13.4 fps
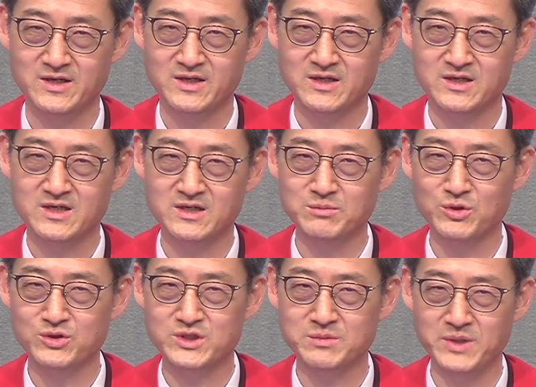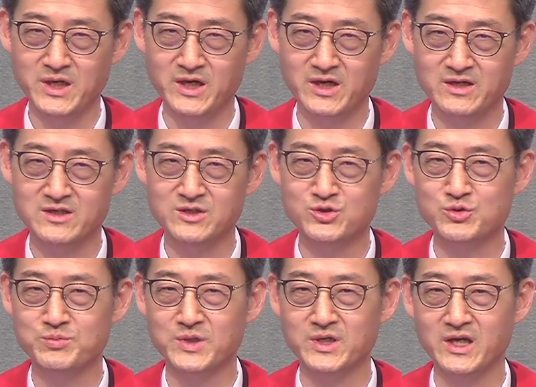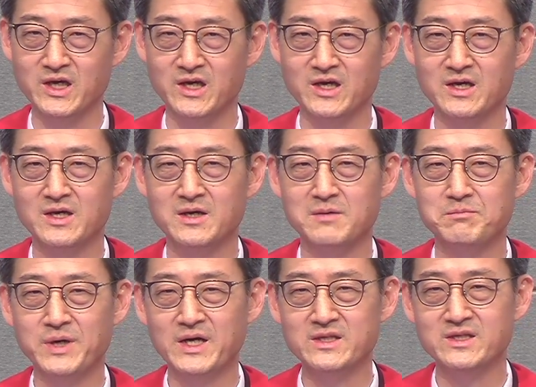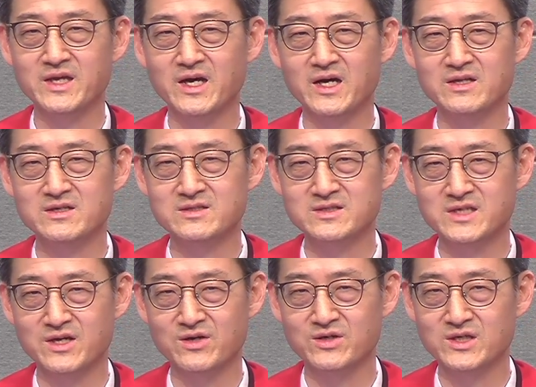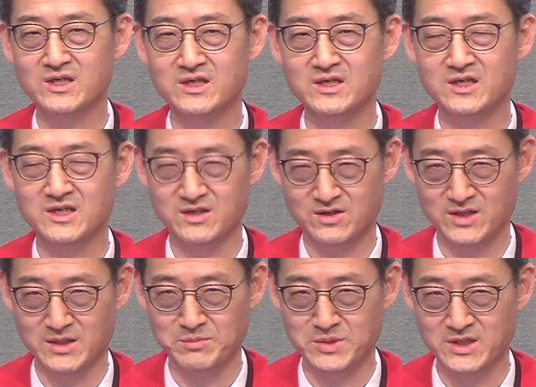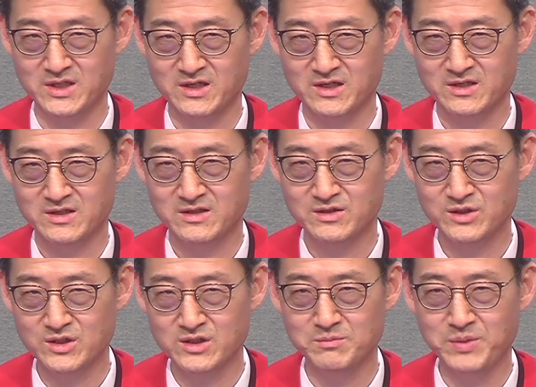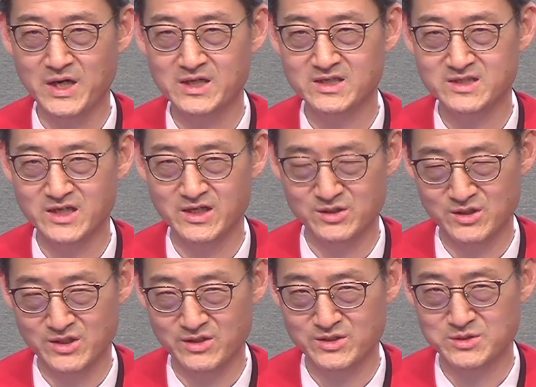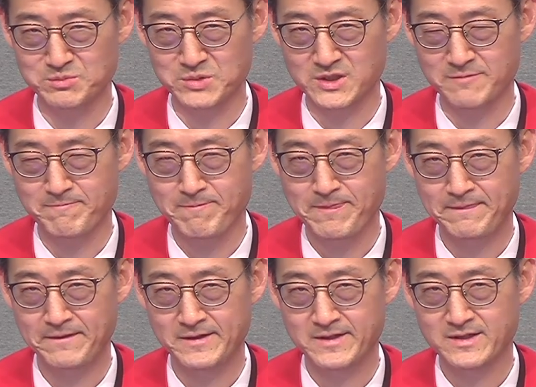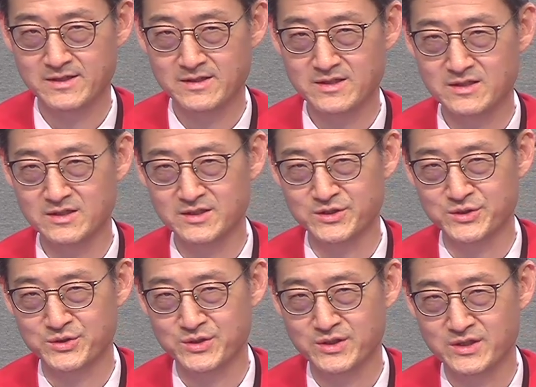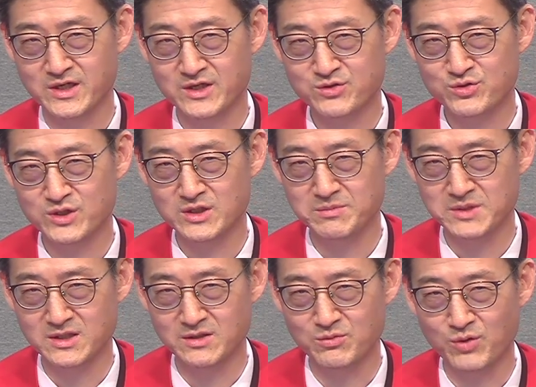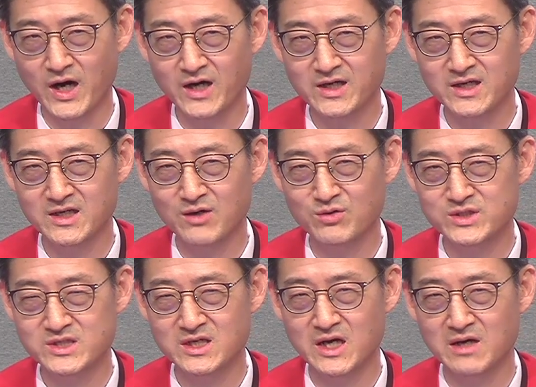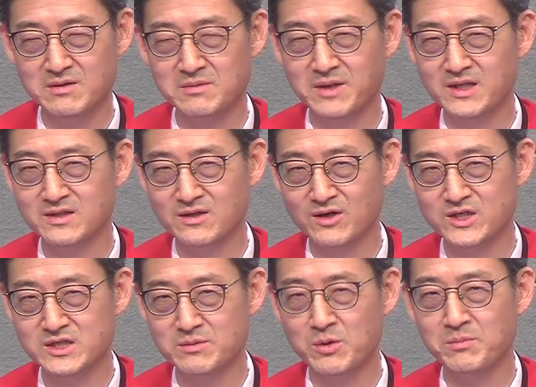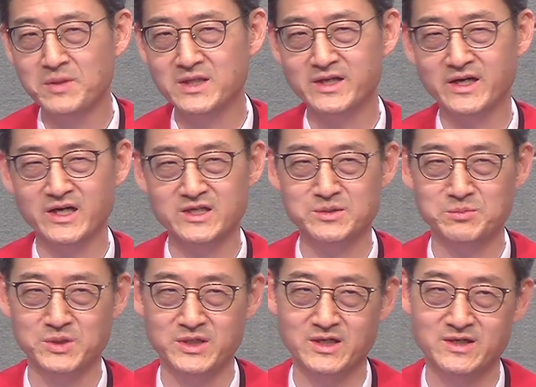그 모습에 그 주변에 반대하는 세력이 일어납니다. 그들은 바리새인들이었습니다. 그들은 예수님이 왕이라고 칭함을 받는 것이 못마땅했습니다.